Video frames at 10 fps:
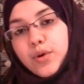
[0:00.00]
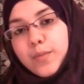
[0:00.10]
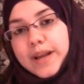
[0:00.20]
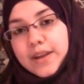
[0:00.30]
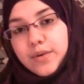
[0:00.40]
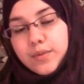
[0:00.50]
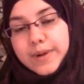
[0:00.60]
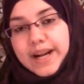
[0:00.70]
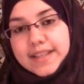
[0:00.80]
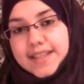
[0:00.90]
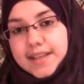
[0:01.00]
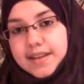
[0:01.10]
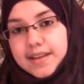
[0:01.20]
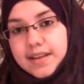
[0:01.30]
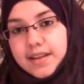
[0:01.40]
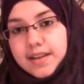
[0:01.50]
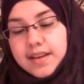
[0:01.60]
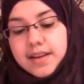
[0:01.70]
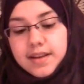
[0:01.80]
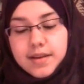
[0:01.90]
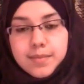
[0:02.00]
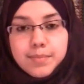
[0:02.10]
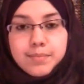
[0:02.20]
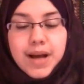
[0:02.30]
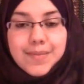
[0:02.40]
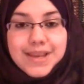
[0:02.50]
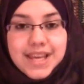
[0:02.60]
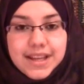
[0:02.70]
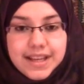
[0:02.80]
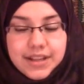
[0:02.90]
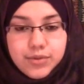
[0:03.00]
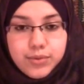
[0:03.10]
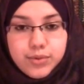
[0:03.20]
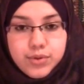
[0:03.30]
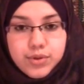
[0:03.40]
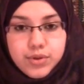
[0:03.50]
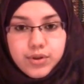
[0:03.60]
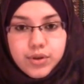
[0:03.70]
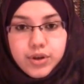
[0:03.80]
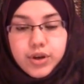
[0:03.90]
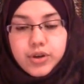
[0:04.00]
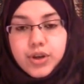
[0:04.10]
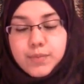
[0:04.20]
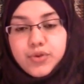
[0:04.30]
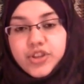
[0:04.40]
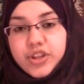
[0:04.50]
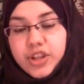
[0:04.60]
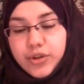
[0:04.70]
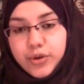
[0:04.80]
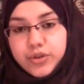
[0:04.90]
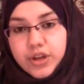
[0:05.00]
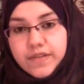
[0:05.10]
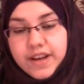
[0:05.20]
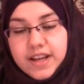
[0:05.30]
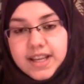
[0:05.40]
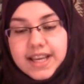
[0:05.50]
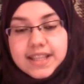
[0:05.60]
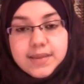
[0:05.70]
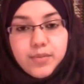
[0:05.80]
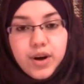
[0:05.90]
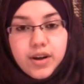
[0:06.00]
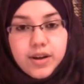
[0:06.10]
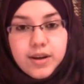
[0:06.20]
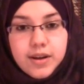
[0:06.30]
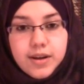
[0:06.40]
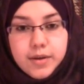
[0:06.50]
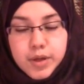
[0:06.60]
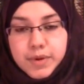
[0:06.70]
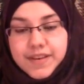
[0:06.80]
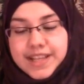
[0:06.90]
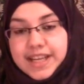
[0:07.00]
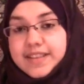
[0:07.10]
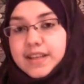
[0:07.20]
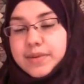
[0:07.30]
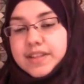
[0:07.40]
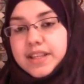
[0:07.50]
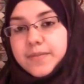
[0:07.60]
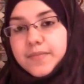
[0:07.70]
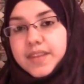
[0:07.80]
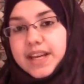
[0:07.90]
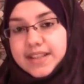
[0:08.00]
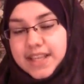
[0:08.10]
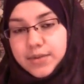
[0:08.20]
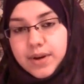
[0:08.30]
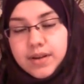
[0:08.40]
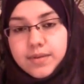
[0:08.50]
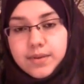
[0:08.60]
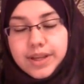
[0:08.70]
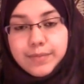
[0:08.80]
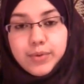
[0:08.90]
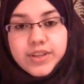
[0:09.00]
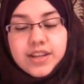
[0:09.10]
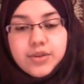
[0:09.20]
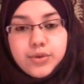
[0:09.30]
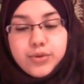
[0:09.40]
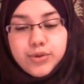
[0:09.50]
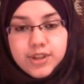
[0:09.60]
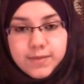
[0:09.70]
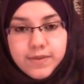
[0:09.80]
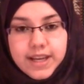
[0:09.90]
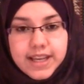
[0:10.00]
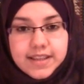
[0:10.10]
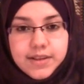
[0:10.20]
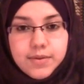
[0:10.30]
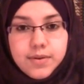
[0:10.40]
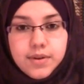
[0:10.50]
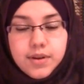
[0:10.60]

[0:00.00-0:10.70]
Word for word: compagnon au paradis. Parmi les douze, le plus jeune d'entre eux se leva et dit Moi. Le prophète Aïssa lui dit Assieds-toi. Il posa une deuxième fois la question.